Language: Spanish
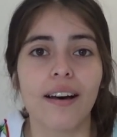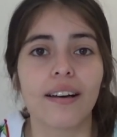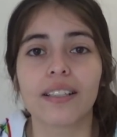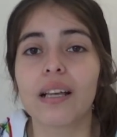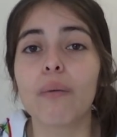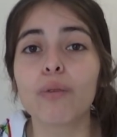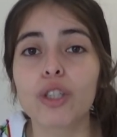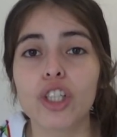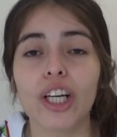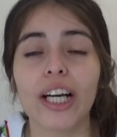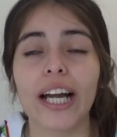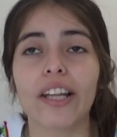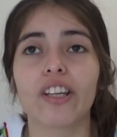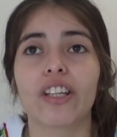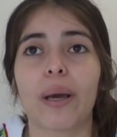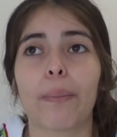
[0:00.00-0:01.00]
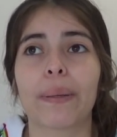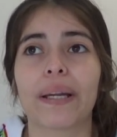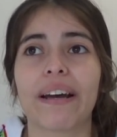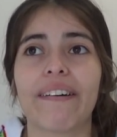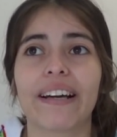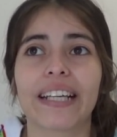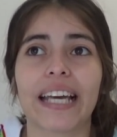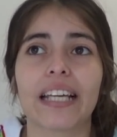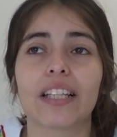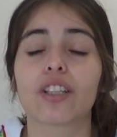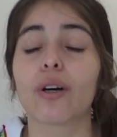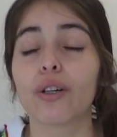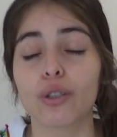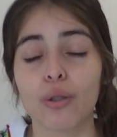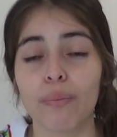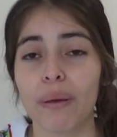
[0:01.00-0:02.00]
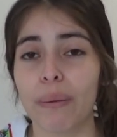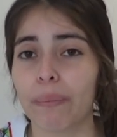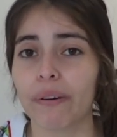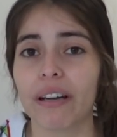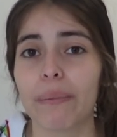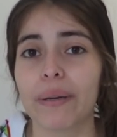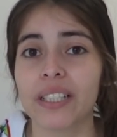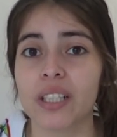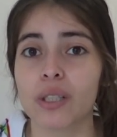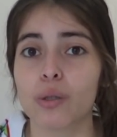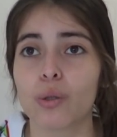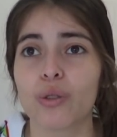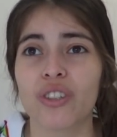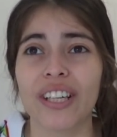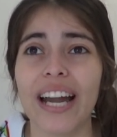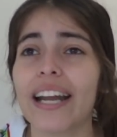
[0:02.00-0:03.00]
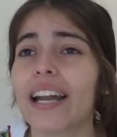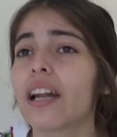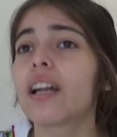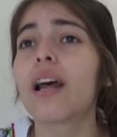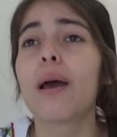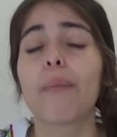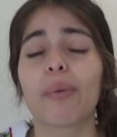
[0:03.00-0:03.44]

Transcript: Hacía mucho cardio y esperaba que ahí todos mis problemas se solucionaran,